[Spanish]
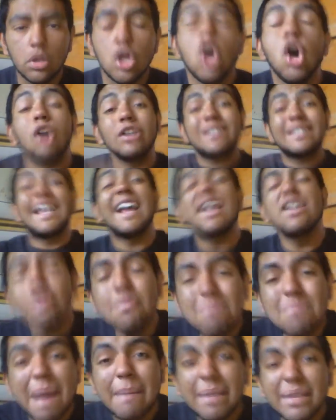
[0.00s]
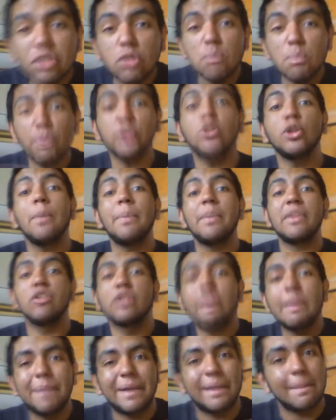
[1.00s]
O sea, no mames, un puto pedote
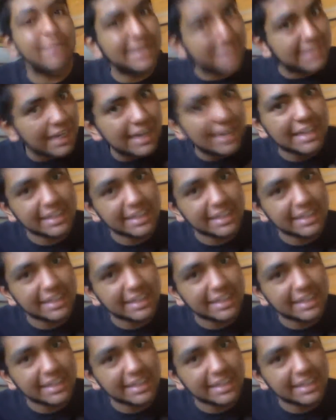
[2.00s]
para pasar a las